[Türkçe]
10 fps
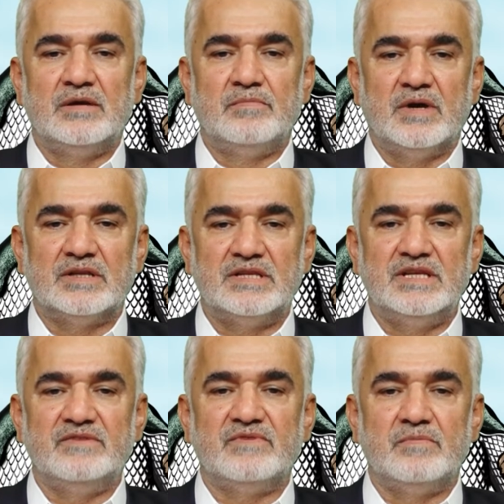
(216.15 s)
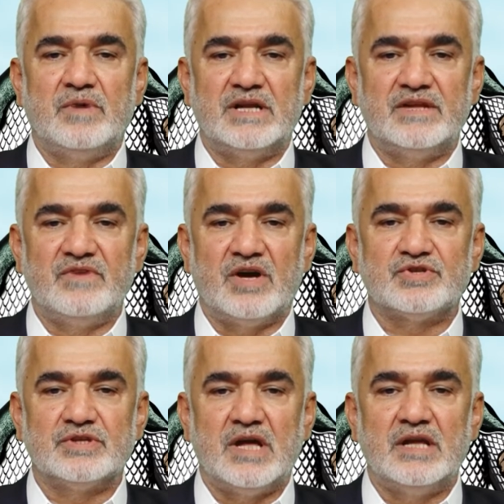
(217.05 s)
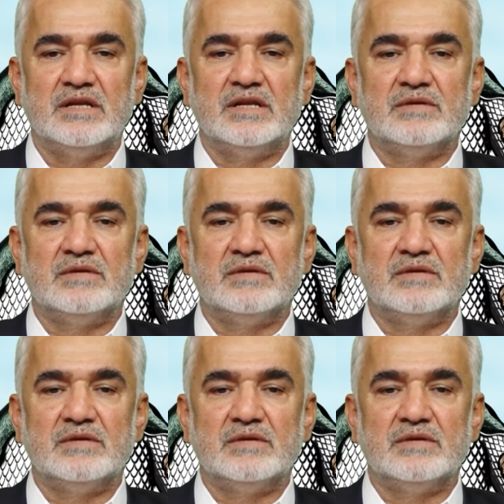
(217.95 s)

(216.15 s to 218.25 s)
maddi ve manevi açıdan